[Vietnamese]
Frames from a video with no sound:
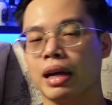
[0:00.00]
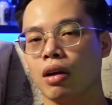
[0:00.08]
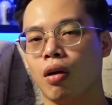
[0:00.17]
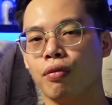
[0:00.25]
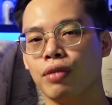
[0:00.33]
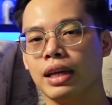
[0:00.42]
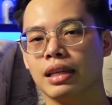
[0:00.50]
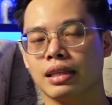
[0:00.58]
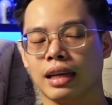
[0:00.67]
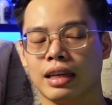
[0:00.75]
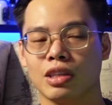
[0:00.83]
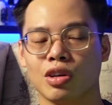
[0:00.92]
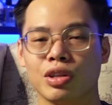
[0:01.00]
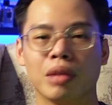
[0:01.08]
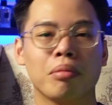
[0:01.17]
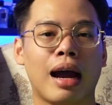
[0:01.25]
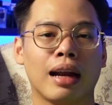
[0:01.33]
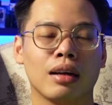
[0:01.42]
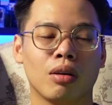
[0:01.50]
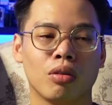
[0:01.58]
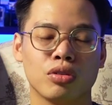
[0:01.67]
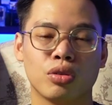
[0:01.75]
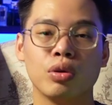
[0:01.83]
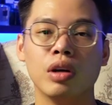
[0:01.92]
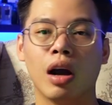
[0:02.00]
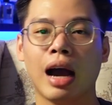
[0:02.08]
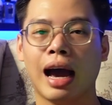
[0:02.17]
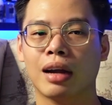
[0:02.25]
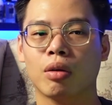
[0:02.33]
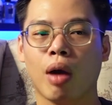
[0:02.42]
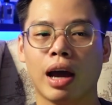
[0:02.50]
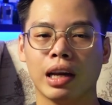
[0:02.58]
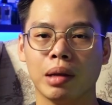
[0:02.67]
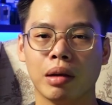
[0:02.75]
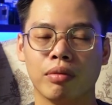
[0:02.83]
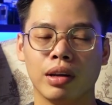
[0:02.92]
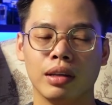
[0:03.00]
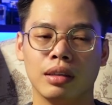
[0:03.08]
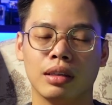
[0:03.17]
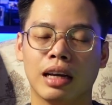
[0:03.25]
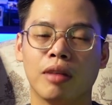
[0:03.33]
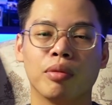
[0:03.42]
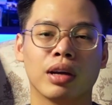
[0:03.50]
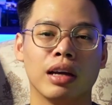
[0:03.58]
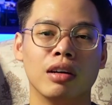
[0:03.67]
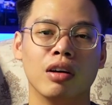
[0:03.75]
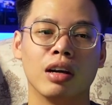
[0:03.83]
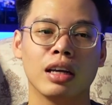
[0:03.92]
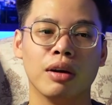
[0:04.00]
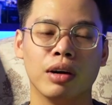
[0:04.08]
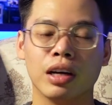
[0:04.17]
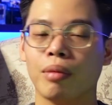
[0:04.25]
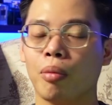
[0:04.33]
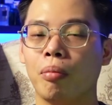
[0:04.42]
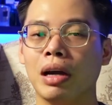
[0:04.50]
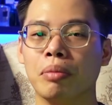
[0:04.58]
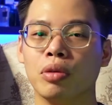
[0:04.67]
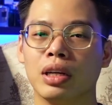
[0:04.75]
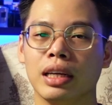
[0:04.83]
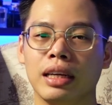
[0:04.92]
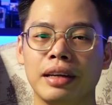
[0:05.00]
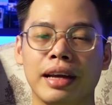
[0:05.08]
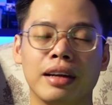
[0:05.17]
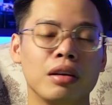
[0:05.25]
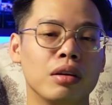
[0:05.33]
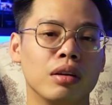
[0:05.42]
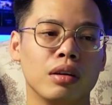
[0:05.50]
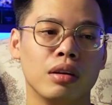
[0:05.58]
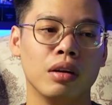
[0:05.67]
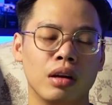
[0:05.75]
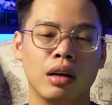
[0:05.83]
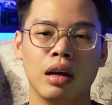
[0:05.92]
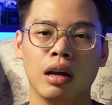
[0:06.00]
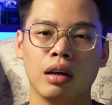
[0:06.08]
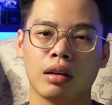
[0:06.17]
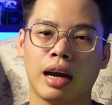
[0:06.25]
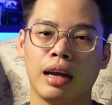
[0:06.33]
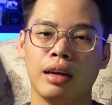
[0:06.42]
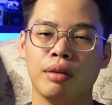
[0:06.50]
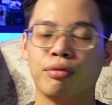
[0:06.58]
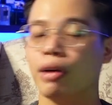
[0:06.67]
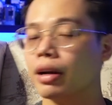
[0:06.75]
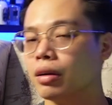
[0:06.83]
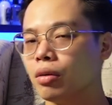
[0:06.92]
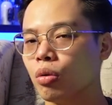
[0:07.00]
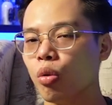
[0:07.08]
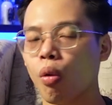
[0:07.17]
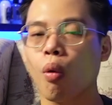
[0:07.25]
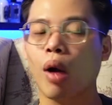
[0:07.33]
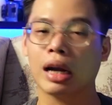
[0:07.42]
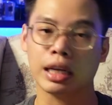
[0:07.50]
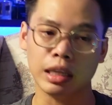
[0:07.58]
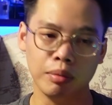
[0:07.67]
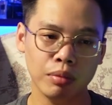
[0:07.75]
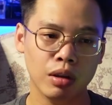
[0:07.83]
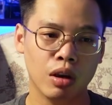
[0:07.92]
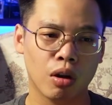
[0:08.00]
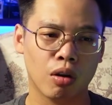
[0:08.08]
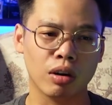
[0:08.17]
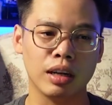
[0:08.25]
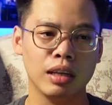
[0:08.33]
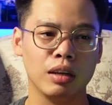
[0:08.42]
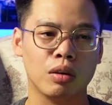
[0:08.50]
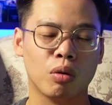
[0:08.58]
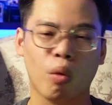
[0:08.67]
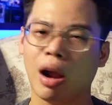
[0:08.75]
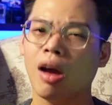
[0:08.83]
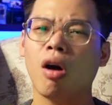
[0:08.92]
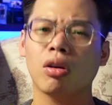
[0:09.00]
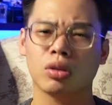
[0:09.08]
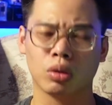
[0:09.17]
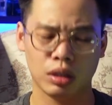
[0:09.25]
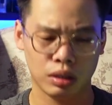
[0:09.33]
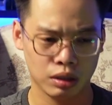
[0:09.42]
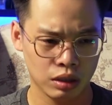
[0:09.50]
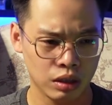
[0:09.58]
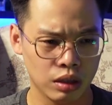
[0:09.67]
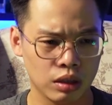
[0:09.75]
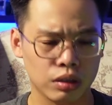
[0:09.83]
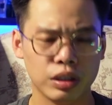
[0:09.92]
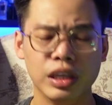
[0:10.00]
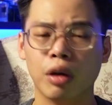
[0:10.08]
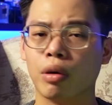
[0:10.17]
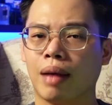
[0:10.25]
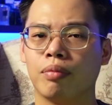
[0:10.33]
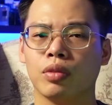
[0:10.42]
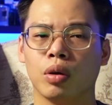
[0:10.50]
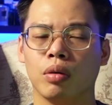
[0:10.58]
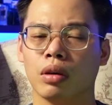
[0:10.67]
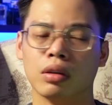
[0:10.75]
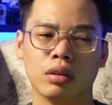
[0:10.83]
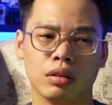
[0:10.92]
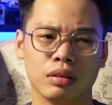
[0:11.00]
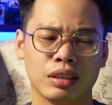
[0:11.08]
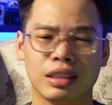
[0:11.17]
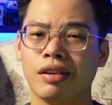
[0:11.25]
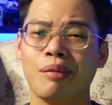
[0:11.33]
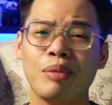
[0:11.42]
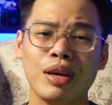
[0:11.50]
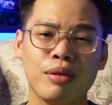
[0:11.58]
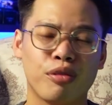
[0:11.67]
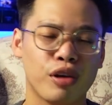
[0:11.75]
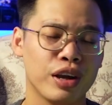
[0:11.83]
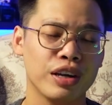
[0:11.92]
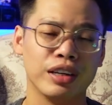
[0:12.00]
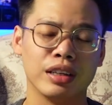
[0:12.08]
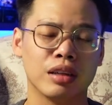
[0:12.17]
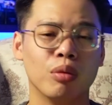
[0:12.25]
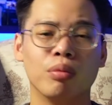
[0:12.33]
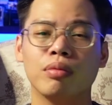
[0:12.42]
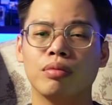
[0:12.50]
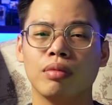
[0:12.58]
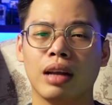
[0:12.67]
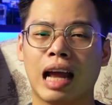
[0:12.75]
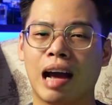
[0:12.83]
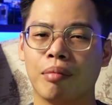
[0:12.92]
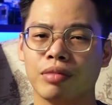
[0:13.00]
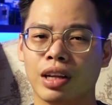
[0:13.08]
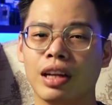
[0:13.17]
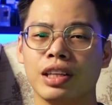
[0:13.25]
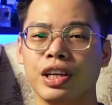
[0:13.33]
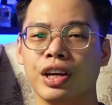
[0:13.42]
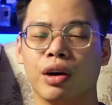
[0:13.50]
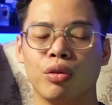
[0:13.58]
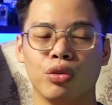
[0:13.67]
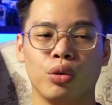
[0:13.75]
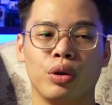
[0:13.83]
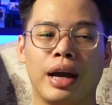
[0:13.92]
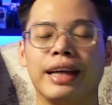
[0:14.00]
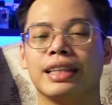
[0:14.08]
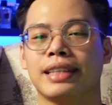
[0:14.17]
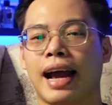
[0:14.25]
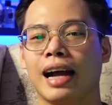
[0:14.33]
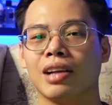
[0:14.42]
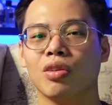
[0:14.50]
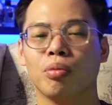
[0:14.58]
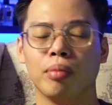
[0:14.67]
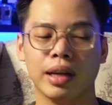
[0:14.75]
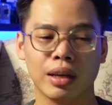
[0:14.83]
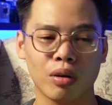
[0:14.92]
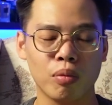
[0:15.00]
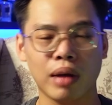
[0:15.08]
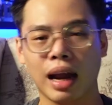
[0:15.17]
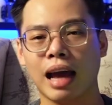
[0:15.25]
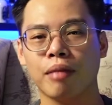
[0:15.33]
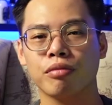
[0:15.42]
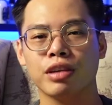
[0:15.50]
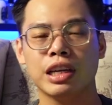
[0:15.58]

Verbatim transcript: bed office dành cho những bạn có xu hướng an toàn nha vẫn theo một cái hướng kiểu hơi bóng bẩy một tí đến từ cái phấn của hoa tím con đấy thì quá là hot rồi nhiều ừ. năm rồi uh, Jeremy Fragan cũng ừ. làm rất là nhiều rồi ánh sáng rồi mình cũng đã làm